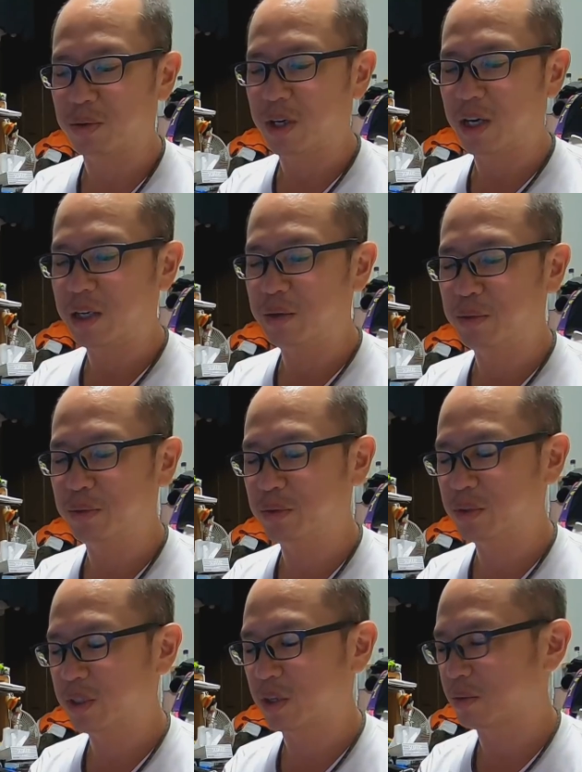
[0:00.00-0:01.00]
開
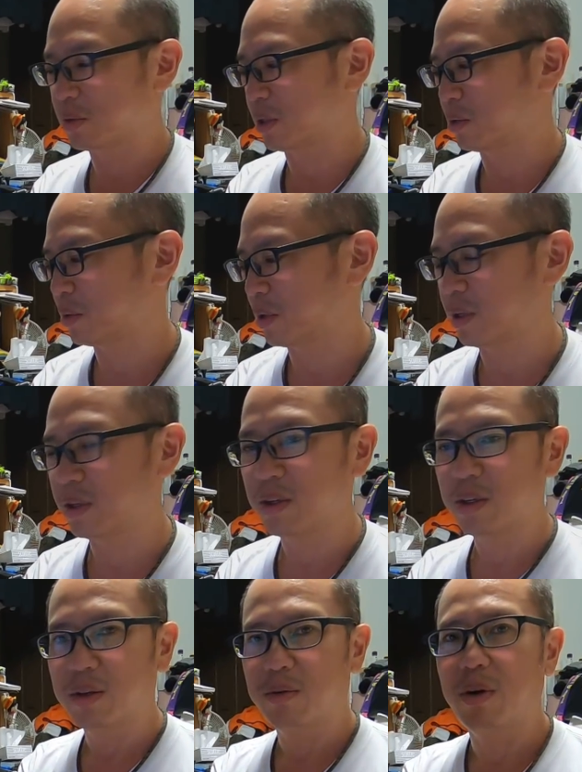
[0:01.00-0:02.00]
封した時、これ、
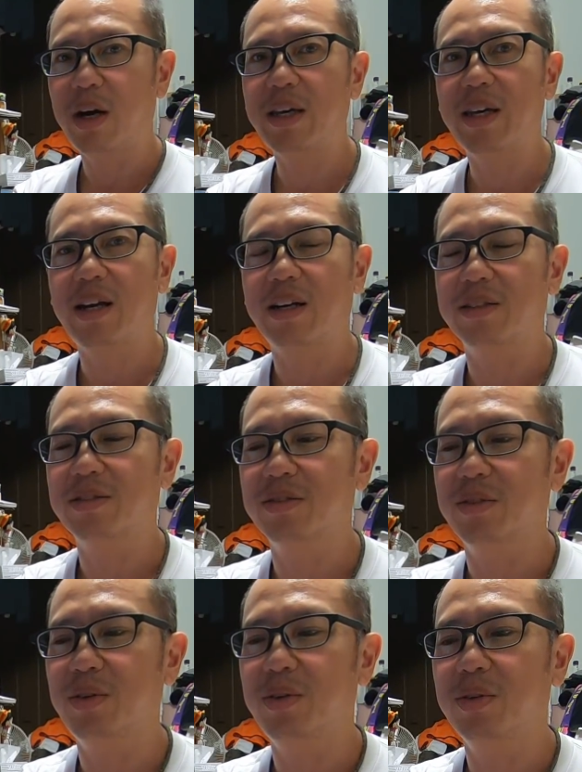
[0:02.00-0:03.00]
ワイヤレス
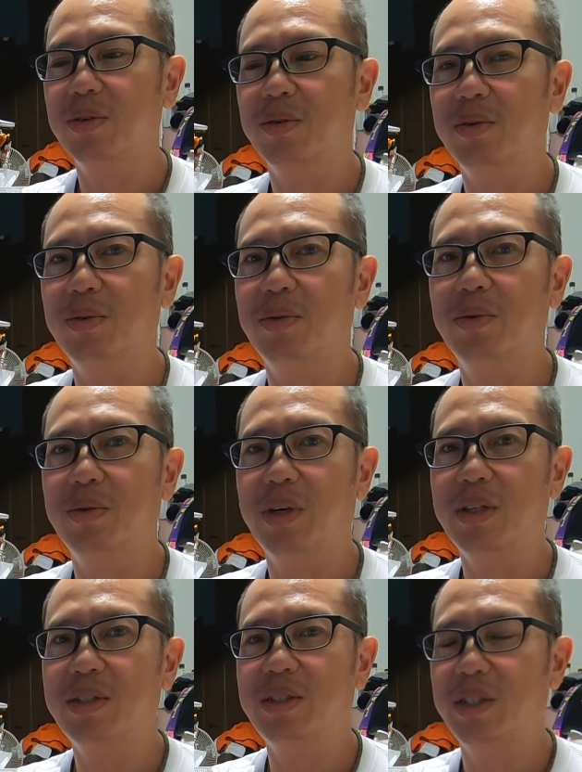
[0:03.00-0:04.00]
のこの
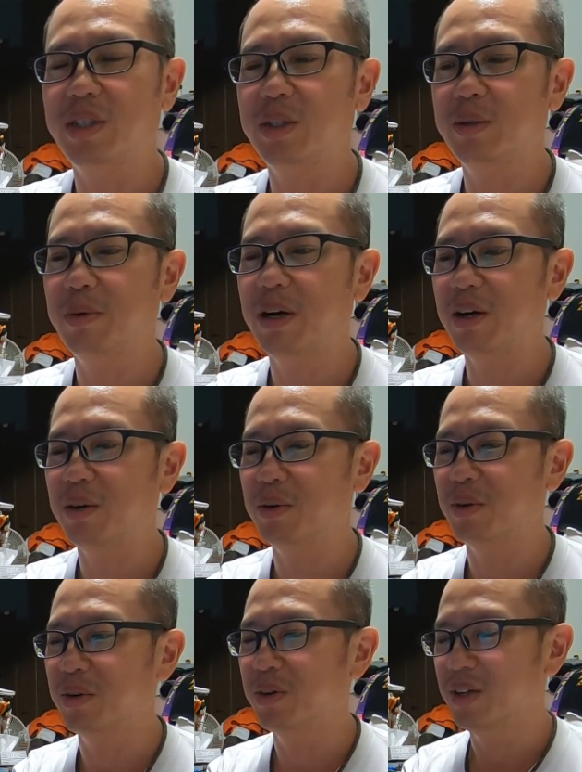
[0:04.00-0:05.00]
レシーバー
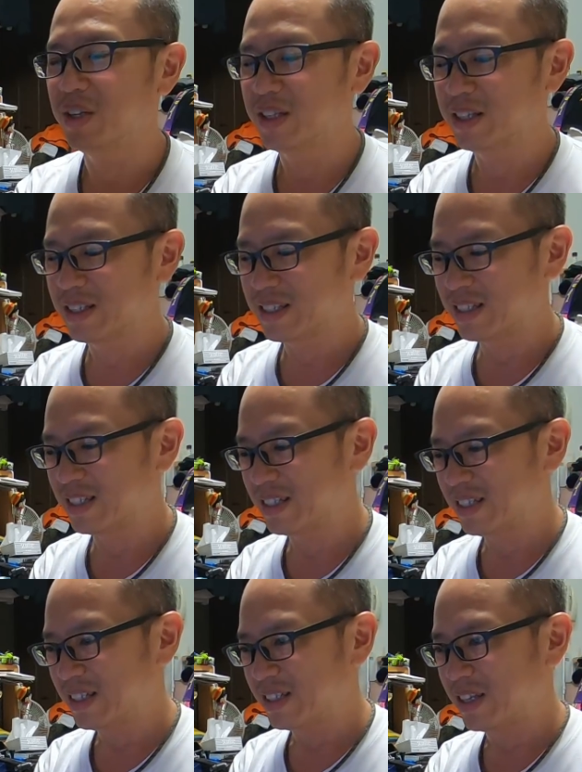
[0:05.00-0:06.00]
を、
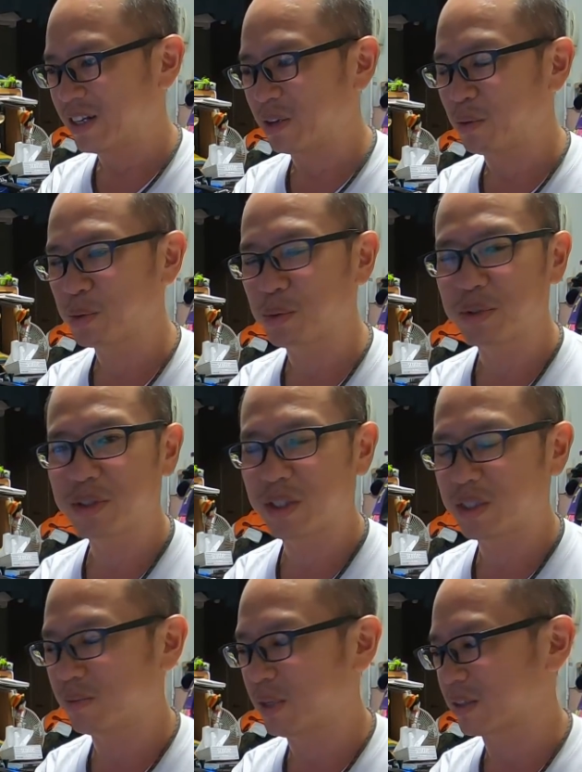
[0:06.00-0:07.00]
なんか落とし
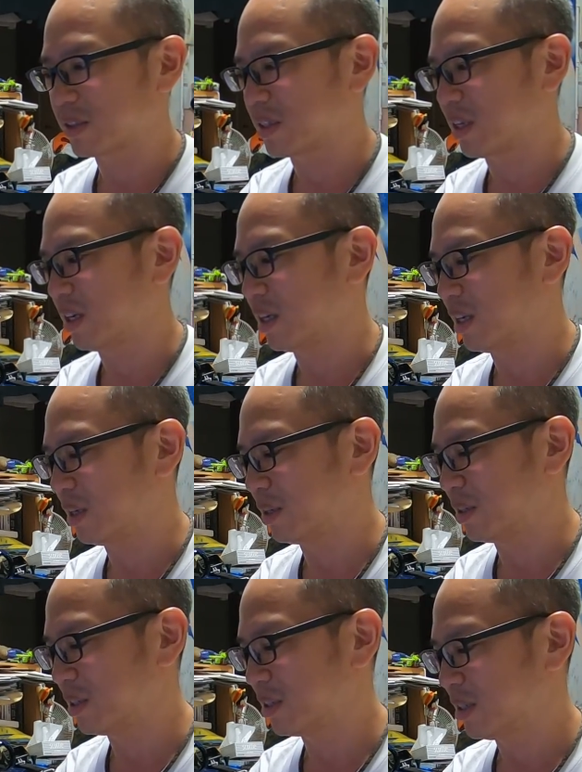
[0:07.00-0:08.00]
てしまって、
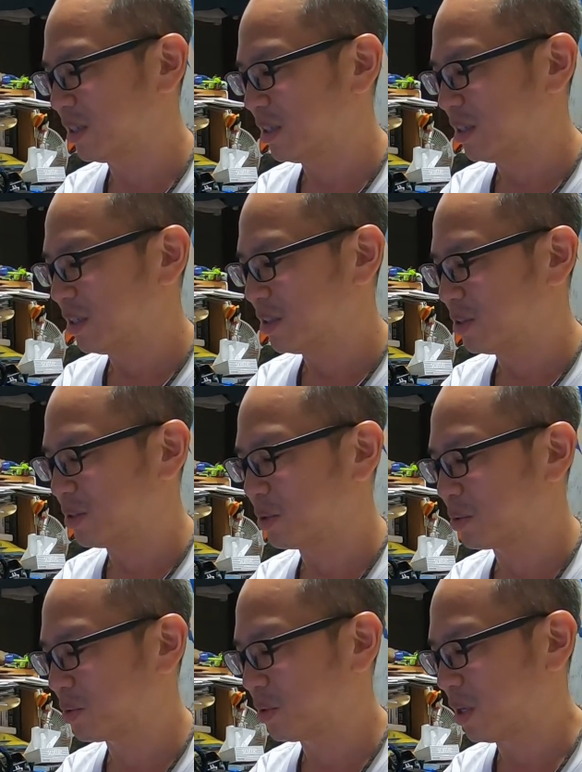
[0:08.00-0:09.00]

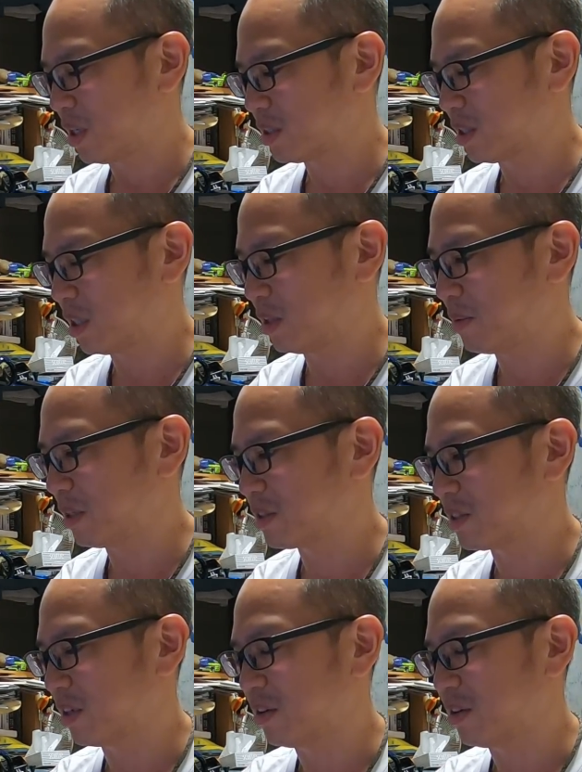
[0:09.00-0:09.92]
ちょっと焦りました